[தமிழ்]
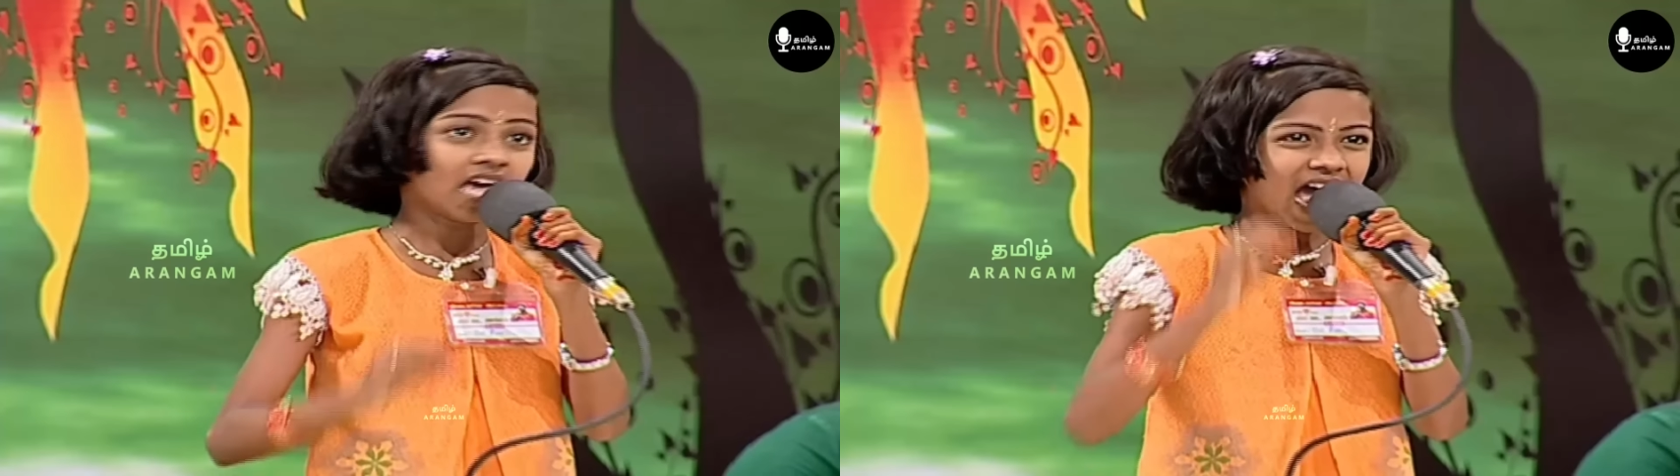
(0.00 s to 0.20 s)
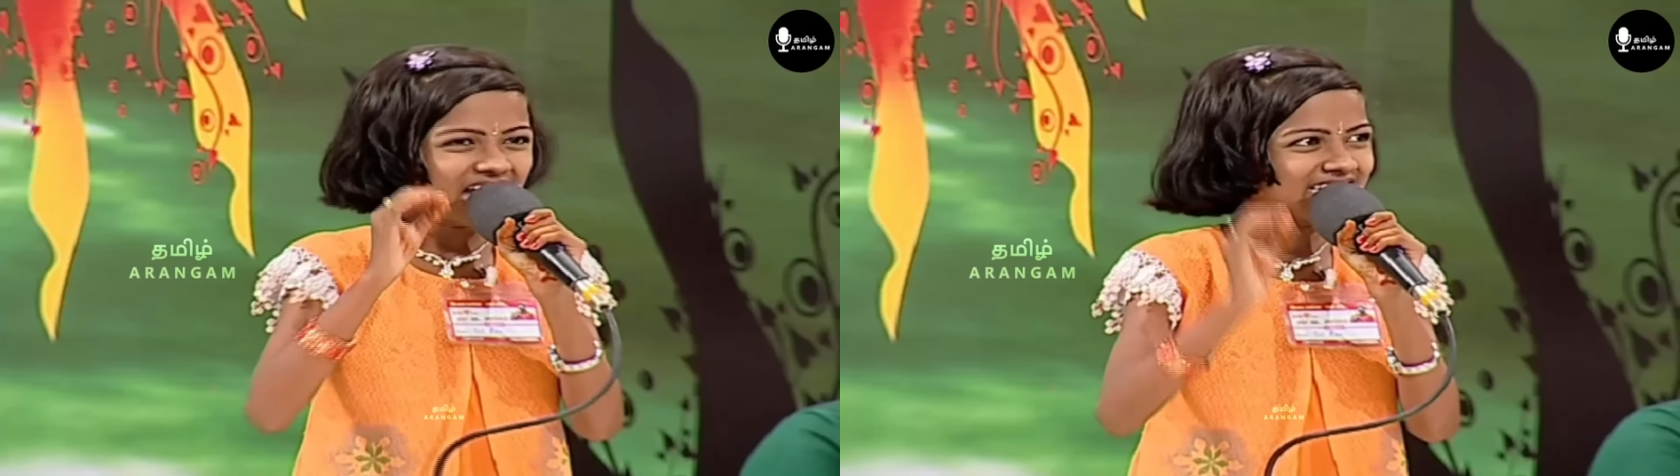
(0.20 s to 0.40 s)

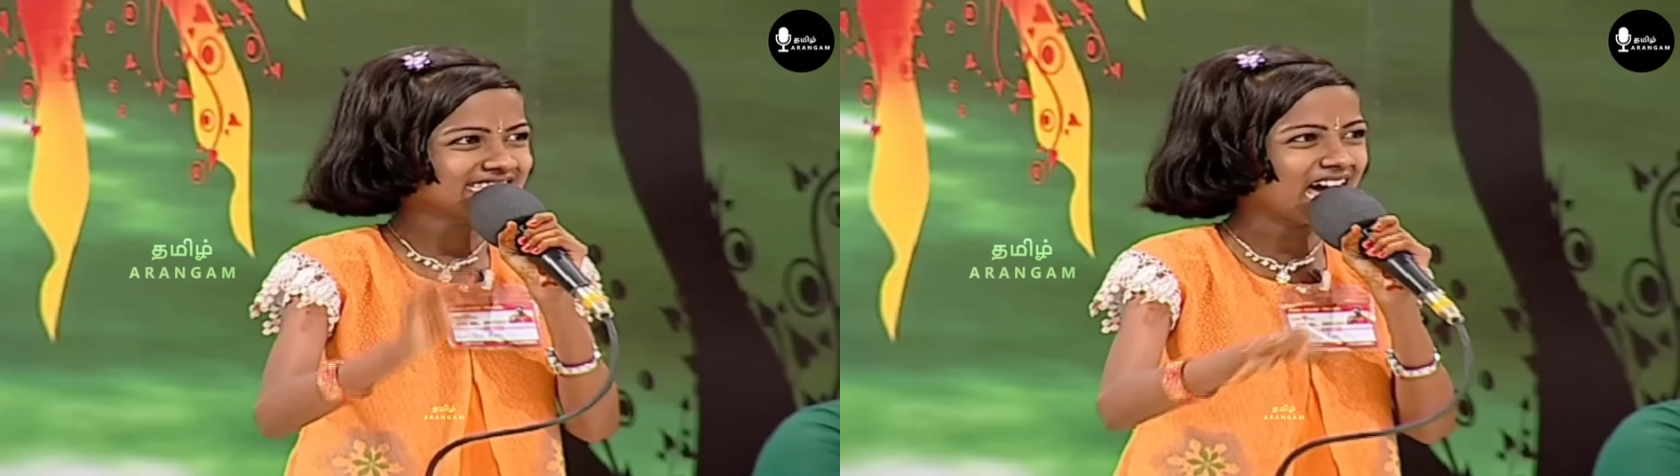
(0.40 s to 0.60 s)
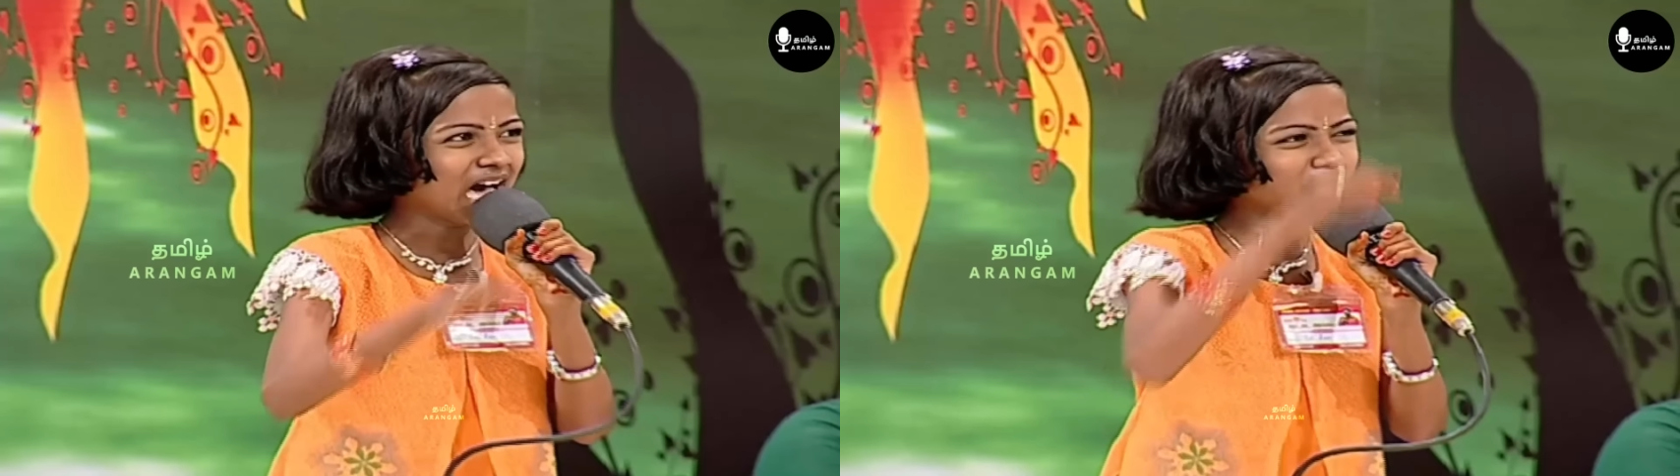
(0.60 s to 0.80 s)
அந்த
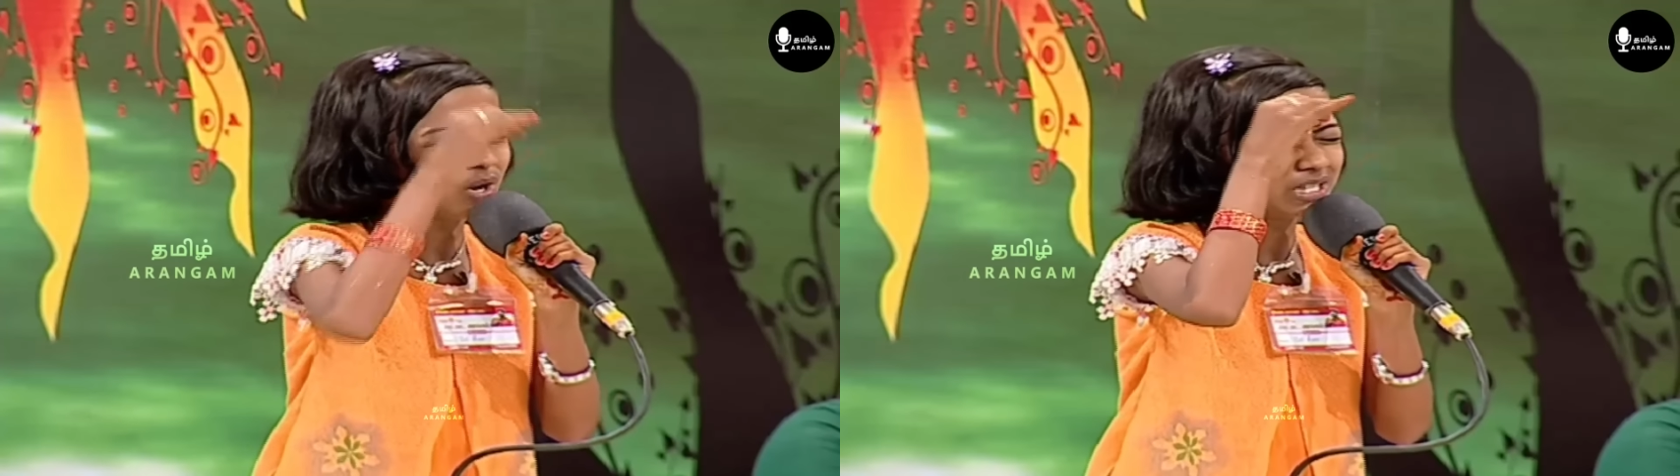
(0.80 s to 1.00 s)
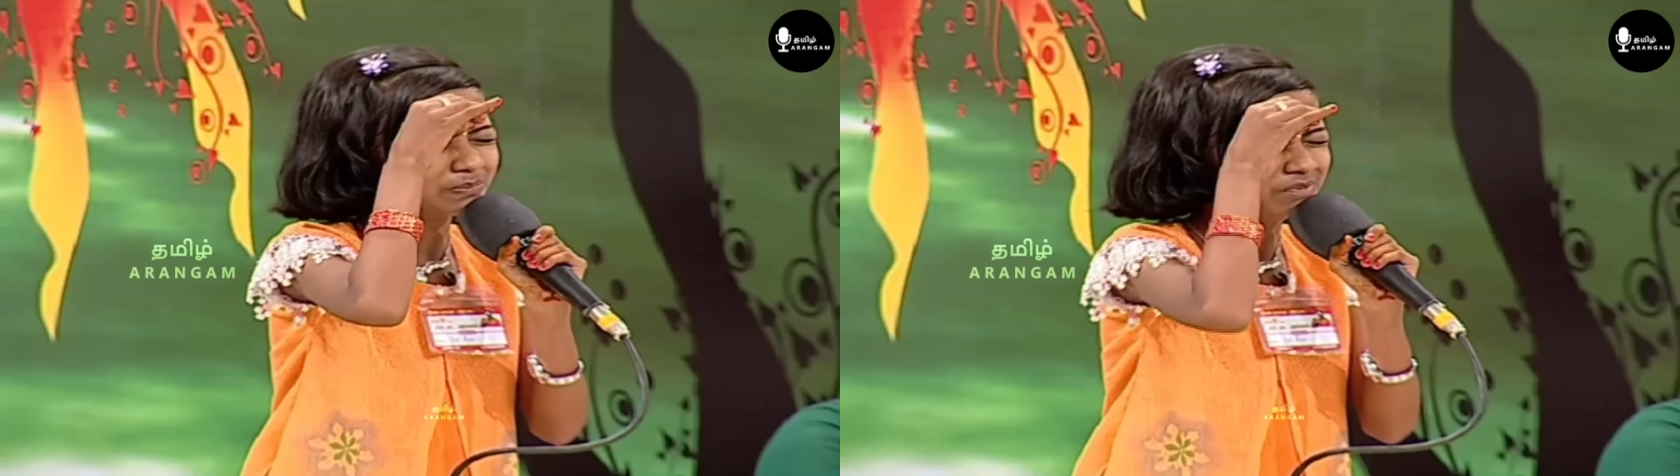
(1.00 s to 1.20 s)
சார்
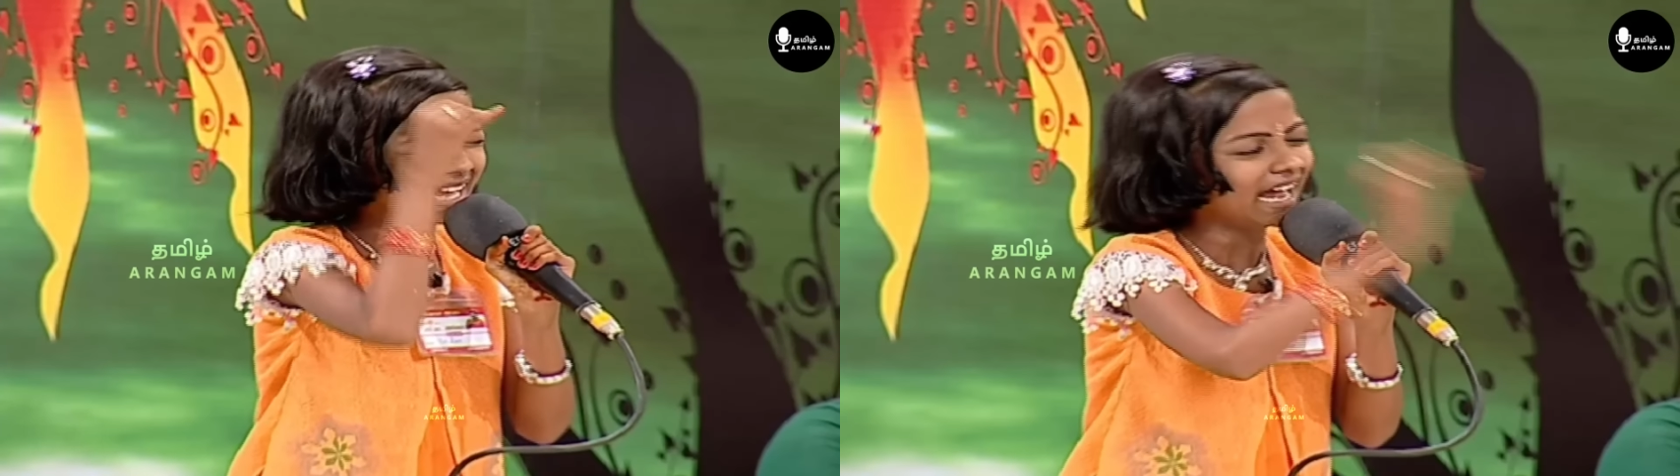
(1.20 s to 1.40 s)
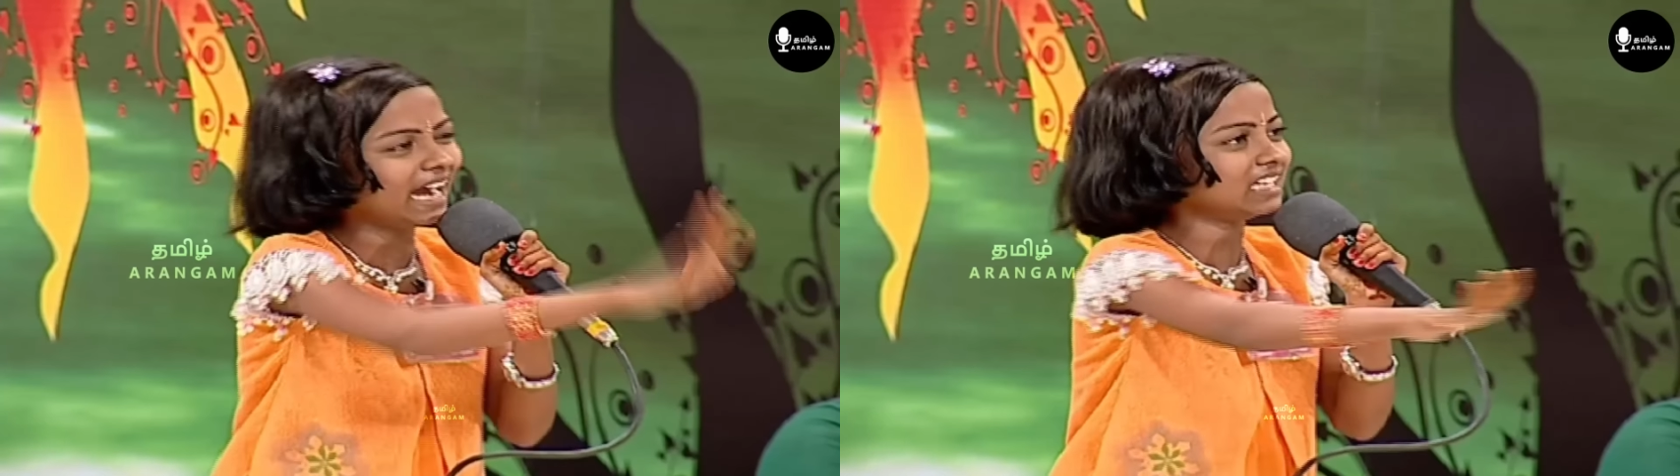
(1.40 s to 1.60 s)
ஒரு
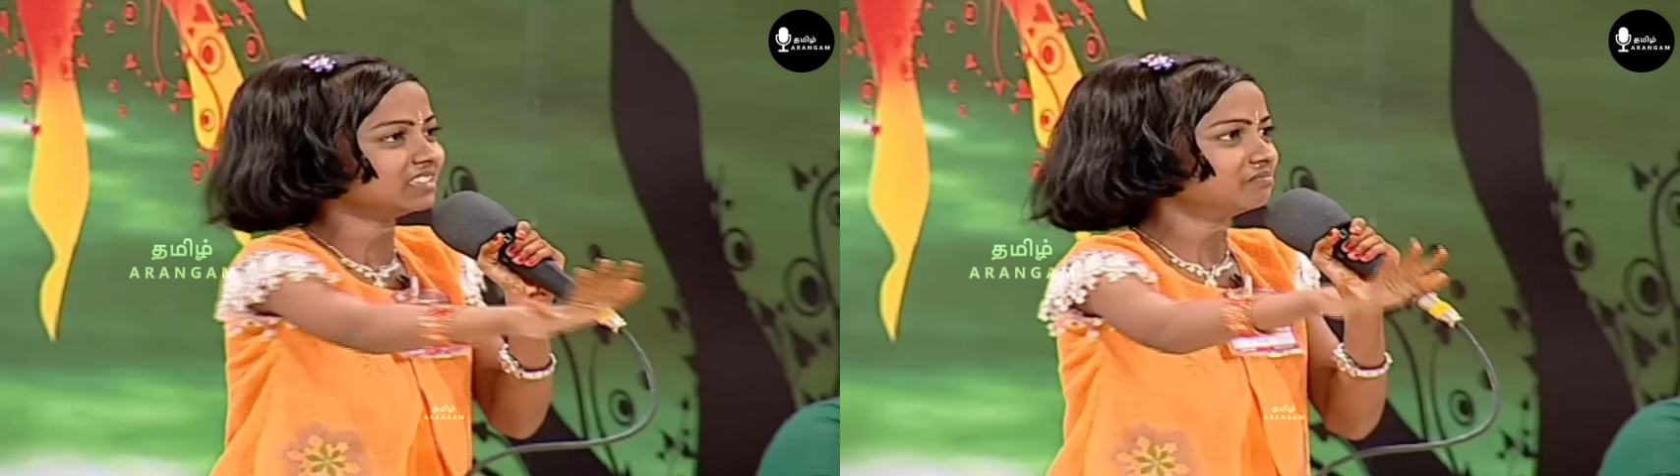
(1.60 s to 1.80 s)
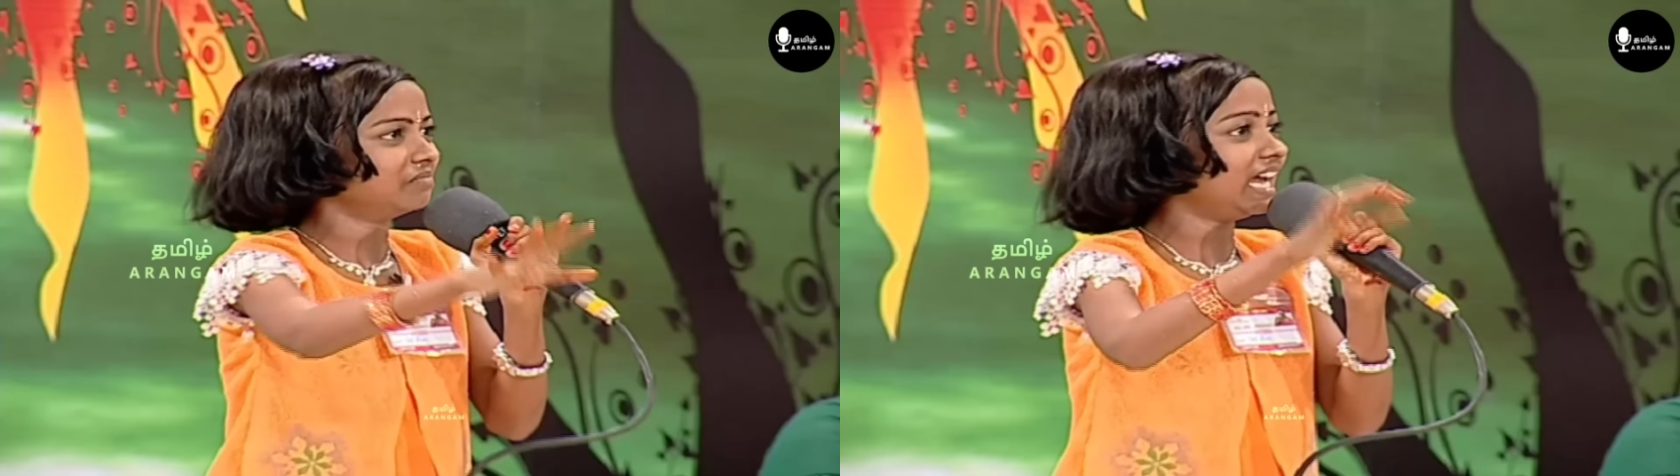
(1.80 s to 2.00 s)
பிளேடு
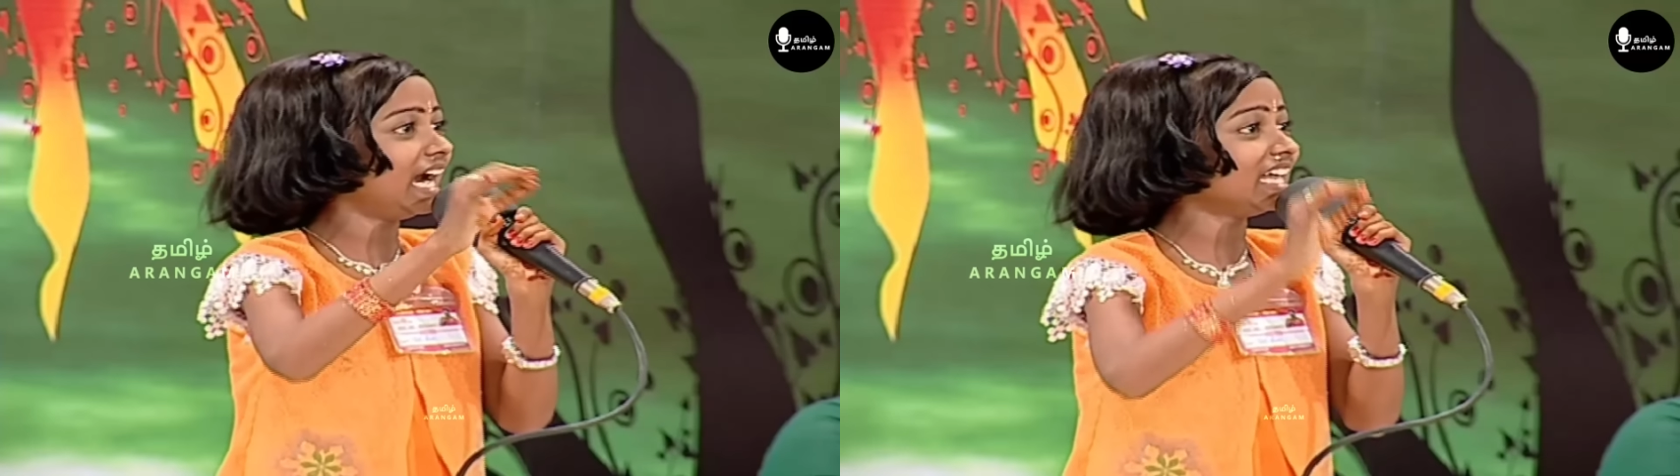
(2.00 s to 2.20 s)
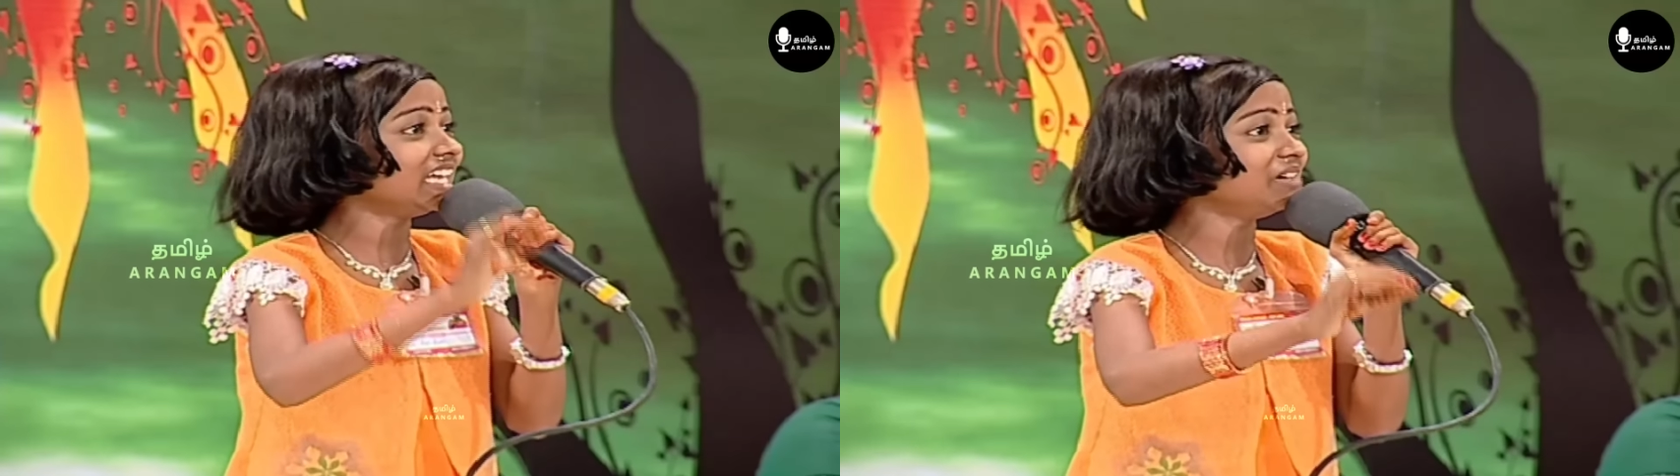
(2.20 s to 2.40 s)

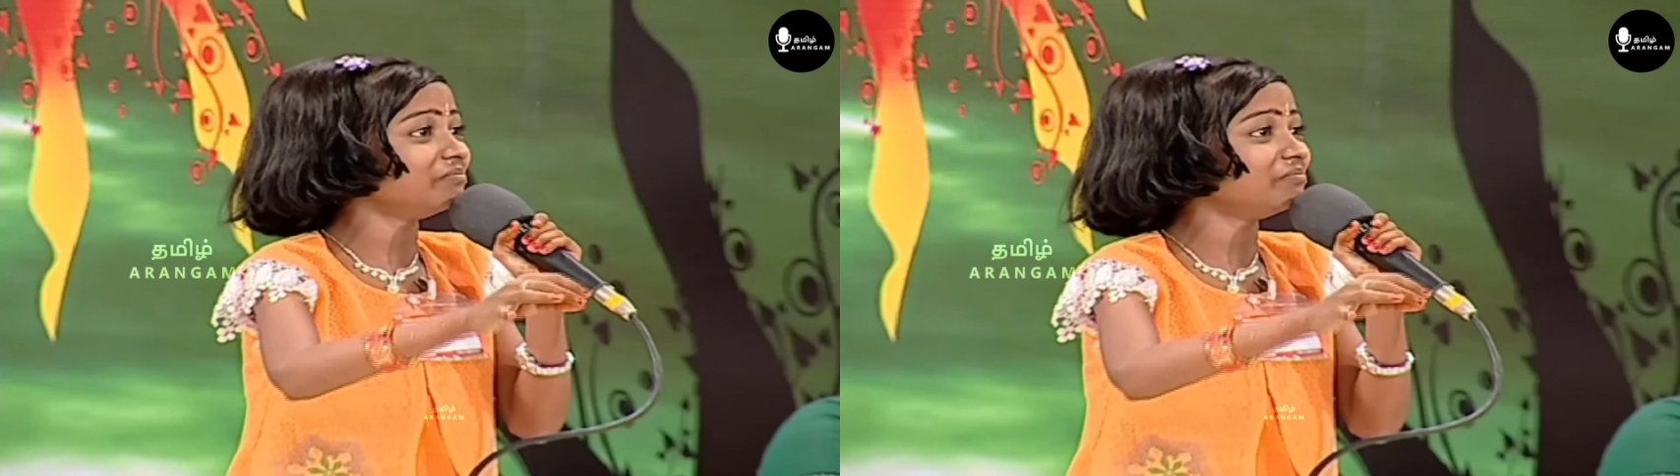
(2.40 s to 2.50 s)
பிளேடுலயும்